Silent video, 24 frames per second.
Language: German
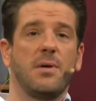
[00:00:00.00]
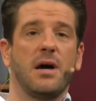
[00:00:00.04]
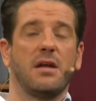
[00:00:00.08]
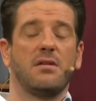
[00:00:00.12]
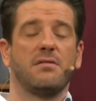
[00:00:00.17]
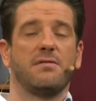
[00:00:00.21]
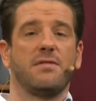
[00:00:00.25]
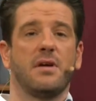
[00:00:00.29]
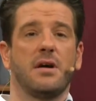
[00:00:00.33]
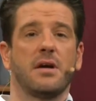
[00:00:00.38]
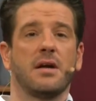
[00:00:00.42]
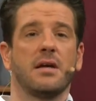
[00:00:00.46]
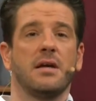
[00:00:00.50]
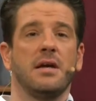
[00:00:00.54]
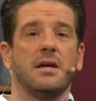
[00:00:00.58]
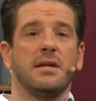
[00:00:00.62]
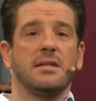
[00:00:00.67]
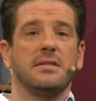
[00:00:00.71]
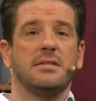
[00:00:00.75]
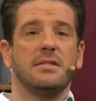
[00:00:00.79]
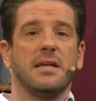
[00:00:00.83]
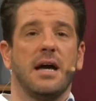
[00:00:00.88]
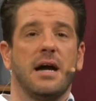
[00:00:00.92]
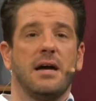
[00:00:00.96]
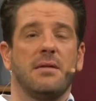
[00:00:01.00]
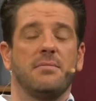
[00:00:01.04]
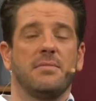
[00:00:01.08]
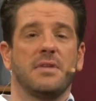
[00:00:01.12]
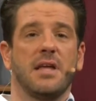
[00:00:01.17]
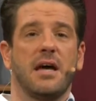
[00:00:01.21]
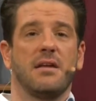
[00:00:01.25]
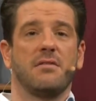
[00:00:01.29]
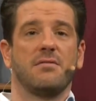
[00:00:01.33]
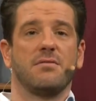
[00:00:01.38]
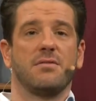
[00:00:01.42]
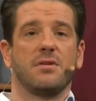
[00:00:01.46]
am Anfang, die einem
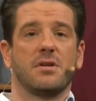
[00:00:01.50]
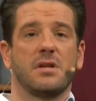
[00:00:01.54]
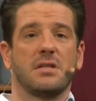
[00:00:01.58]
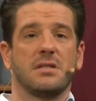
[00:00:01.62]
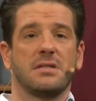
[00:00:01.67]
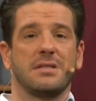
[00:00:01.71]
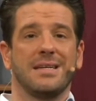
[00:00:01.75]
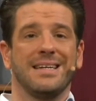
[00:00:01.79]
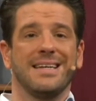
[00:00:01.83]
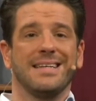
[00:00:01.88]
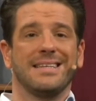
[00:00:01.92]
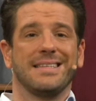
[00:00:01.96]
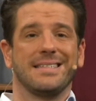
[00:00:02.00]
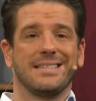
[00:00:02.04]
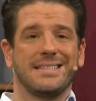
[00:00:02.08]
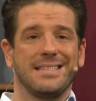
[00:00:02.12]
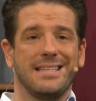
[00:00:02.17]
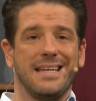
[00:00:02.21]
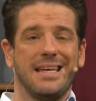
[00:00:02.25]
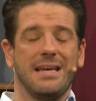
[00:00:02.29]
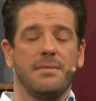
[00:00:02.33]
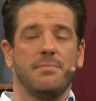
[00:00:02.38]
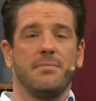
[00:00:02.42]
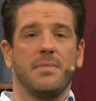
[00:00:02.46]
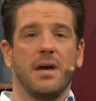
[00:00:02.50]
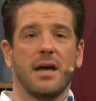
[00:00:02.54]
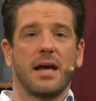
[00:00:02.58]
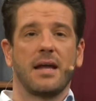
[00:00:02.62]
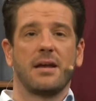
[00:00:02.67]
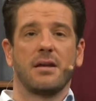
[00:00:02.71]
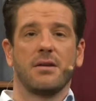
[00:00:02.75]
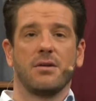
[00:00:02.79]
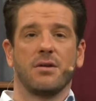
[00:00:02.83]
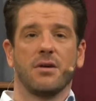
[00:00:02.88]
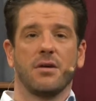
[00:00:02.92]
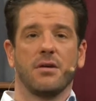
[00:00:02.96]
dann wirklich das Leben
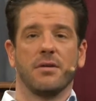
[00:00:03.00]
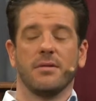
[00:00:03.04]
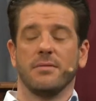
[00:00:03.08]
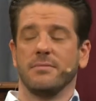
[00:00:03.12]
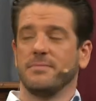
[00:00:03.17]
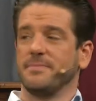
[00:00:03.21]
retten können.